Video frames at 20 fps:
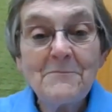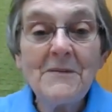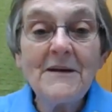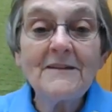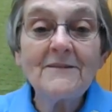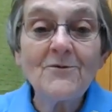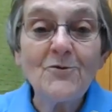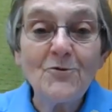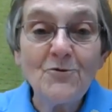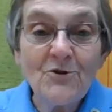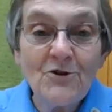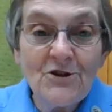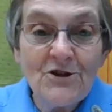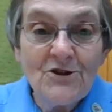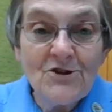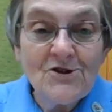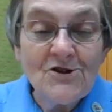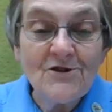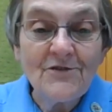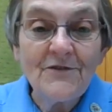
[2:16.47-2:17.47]
Est-ce qu'on a
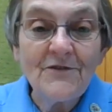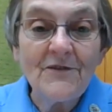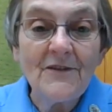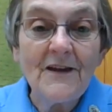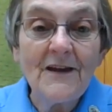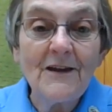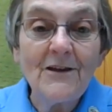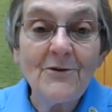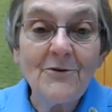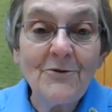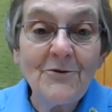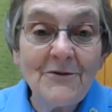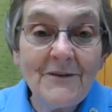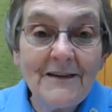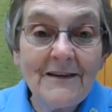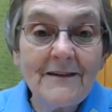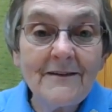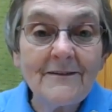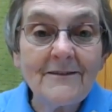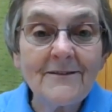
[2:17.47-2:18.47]
déjà fait
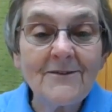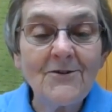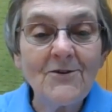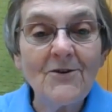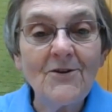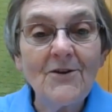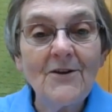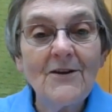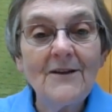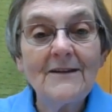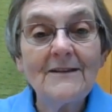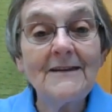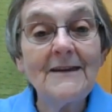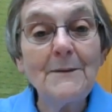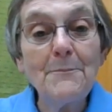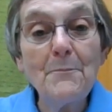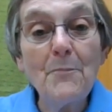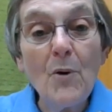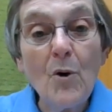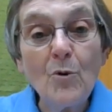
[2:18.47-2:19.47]
une liste
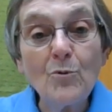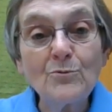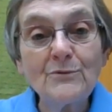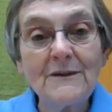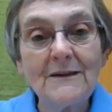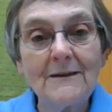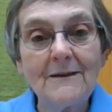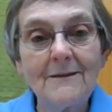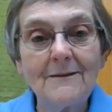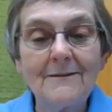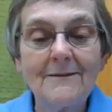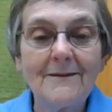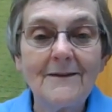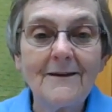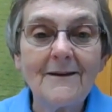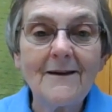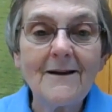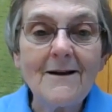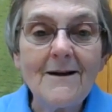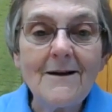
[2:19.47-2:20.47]
des bontés,
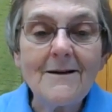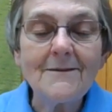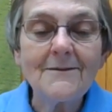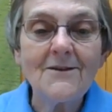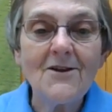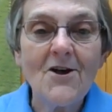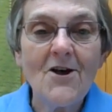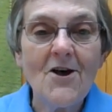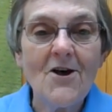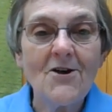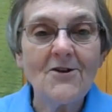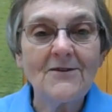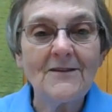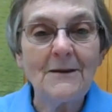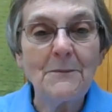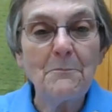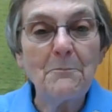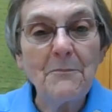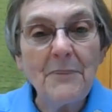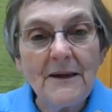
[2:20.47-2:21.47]
des grandeurs,
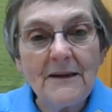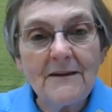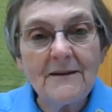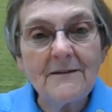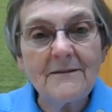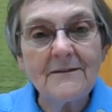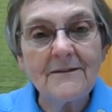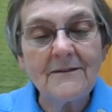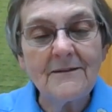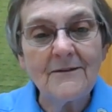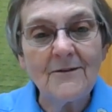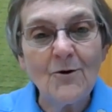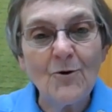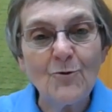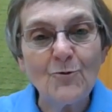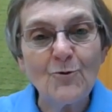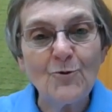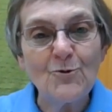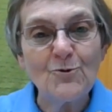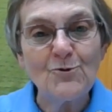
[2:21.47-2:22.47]
des
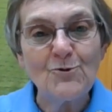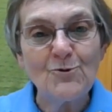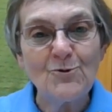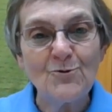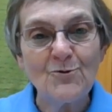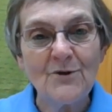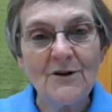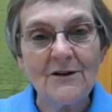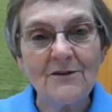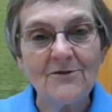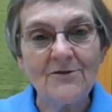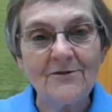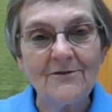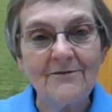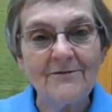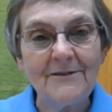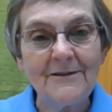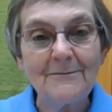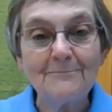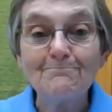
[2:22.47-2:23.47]
bénédictions de Dieu dans
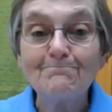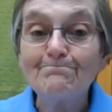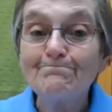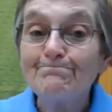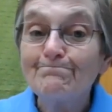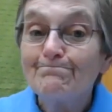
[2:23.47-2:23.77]
notre vie,